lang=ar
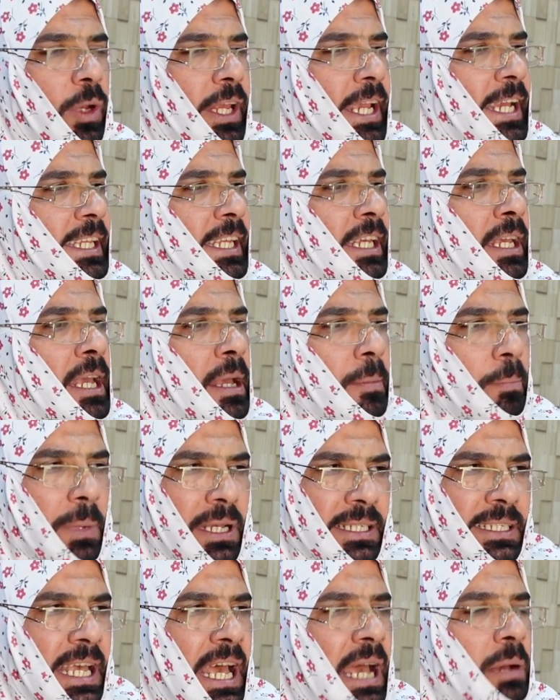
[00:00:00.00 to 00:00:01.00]
وليدي
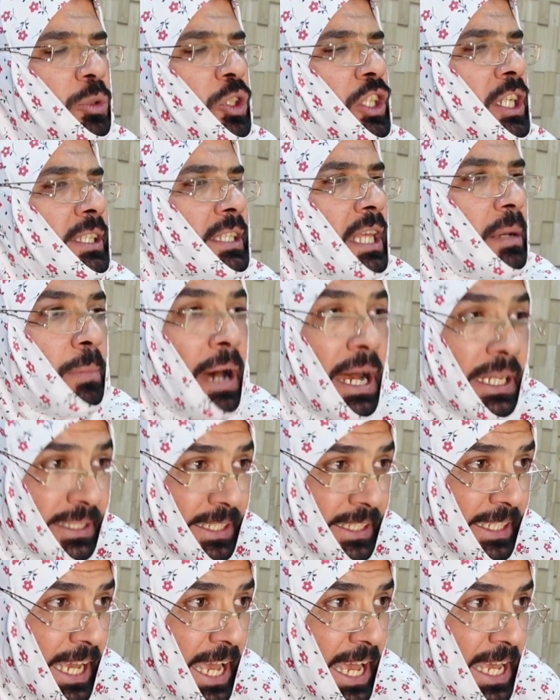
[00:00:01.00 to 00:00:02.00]
بس اهم شيء انت ما
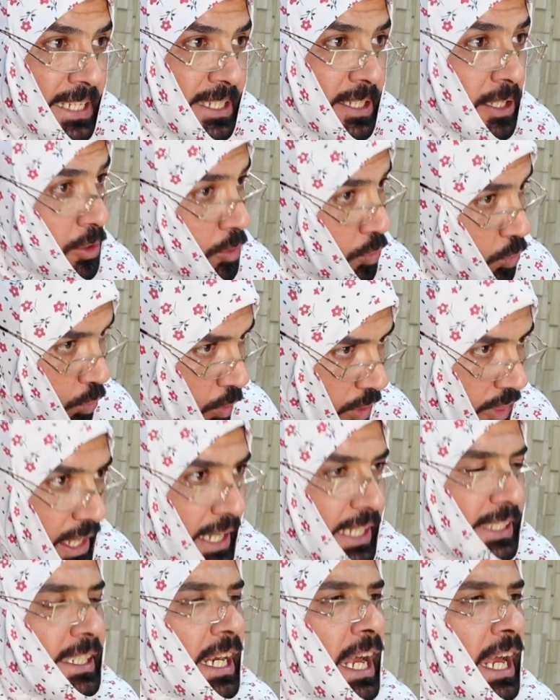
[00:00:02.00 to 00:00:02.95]
تيأس وتظل